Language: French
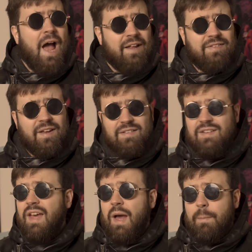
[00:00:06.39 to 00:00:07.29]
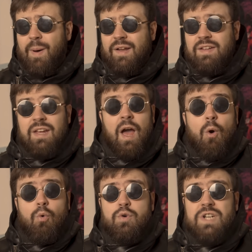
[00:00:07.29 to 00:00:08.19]
interdits, bannis
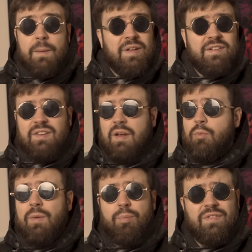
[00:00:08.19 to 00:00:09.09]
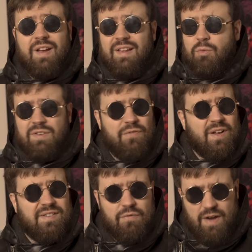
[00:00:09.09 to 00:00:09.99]
ou jamais distribués pour des raisons
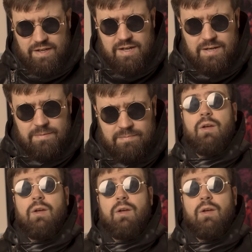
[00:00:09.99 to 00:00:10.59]
diverses et variées.